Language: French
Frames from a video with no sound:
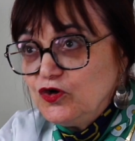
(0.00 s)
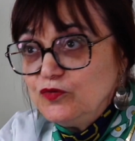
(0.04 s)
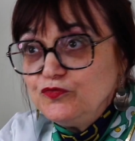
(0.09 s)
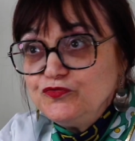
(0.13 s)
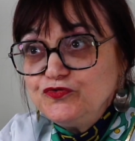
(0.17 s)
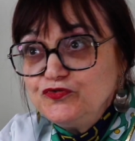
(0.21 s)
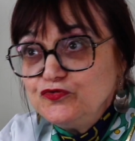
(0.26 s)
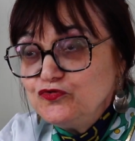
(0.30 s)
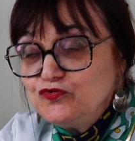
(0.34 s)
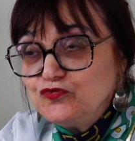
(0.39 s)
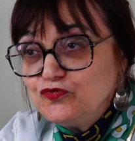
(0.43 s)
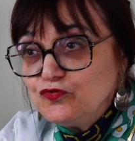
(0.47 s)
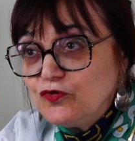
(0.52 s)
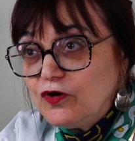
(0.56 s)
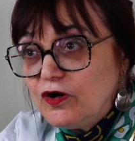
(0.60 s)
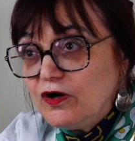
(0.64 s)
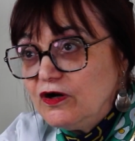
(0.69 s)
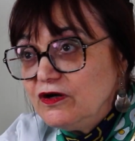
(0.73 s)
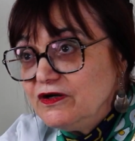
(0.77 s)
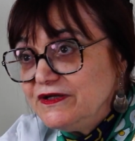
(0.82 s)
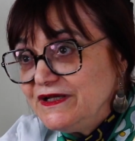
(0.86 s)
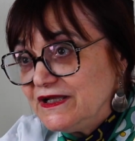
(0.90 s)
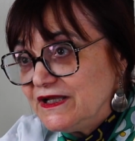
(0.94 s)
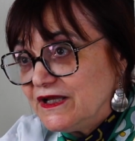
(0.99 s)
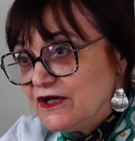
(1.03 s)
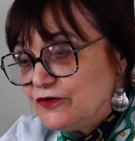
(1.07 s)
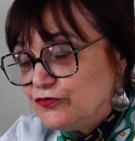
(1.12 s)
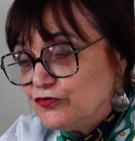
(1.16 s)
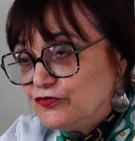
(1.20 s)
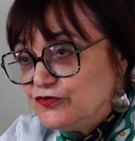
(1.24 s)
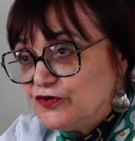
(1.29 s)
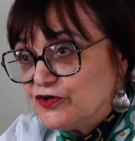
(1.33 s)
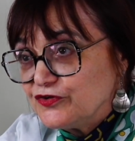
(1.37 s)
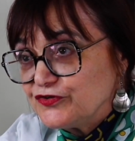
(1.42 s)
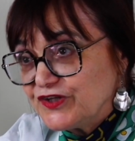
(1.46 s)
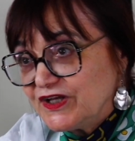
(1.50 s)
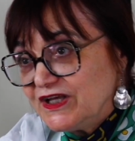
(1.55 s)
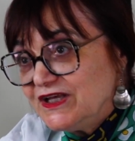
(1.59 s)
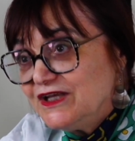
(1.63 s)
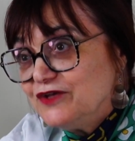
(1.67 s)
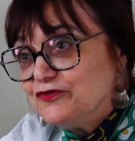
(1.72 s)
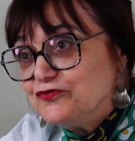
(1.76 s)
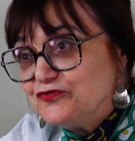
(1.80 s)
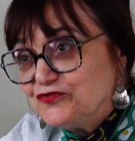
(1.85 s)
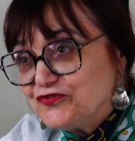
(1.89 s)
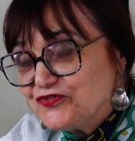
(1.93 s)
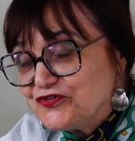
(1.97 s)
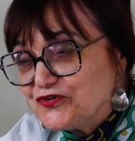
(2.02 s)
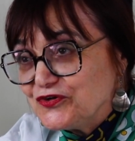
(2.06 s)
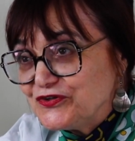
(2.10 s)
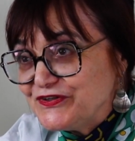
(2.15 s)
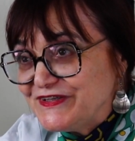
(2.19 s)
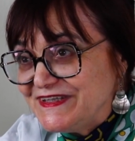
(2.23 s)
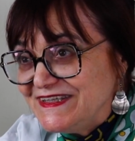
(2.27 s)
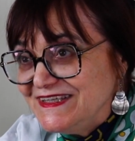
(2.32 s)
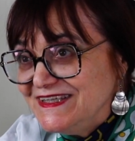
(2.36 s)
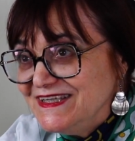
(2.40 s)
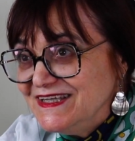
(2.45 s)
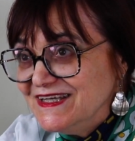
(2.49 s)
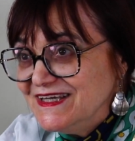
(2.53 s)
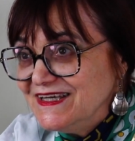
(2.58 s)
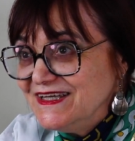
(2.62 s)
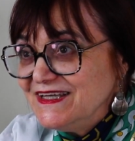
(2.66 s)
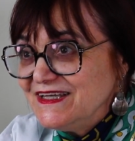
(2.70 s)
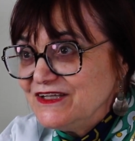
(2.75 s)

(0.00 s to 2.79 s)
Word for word: Comme tout courant, il y a une entrée et une sortie.